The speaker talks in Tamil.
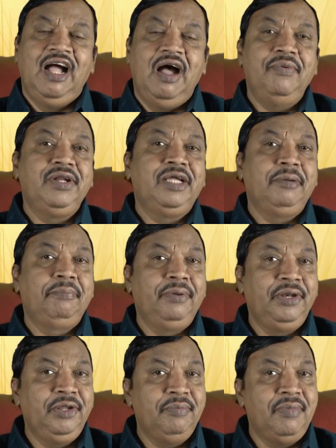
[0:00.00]
அவருக்கு
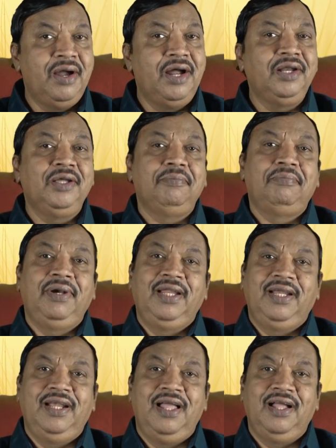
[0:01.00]
பிரியமான
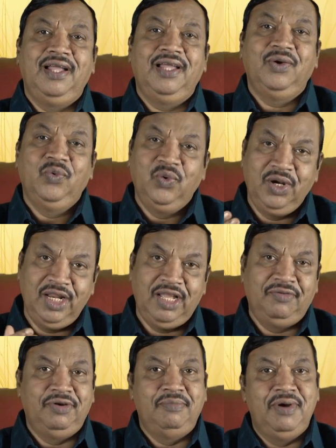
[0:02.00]
பிள்ளைகளாக உங்களை
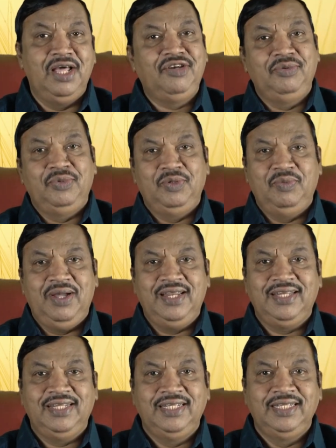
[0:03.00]
அவர் மாற்றி
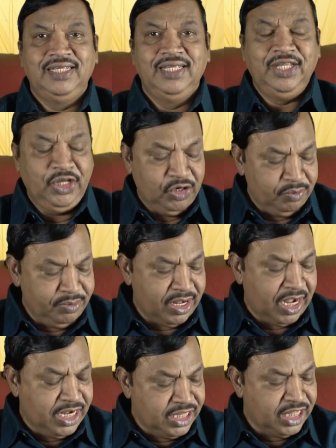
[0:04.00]
விடுவார் இருமை
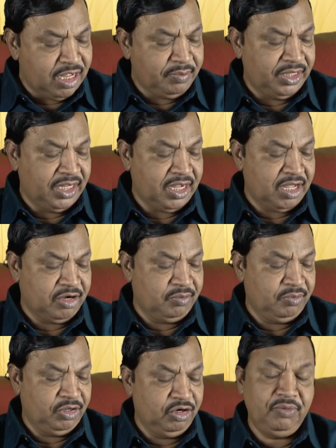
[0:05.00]
ஐந்தாம்
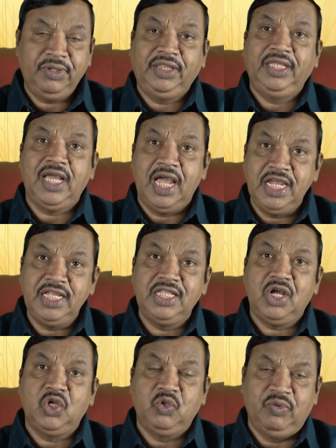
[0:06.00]
அதிகாரம் இருபத்தி
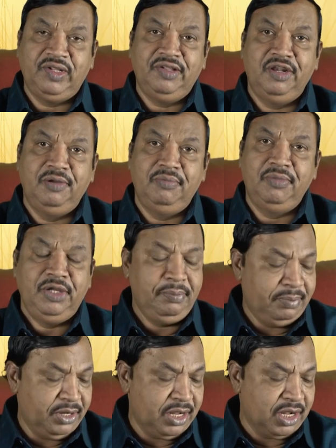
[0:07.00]
ஐந்தாவது வசனம்
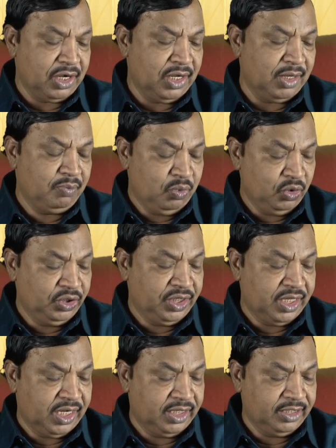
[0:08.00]
இப்படியாக
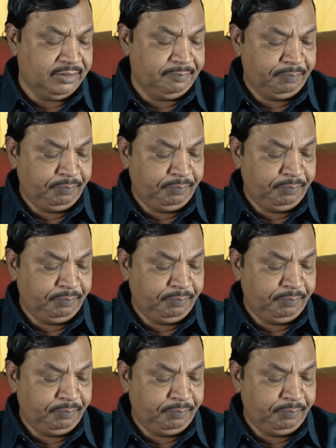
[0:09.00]
போதிக்கிறது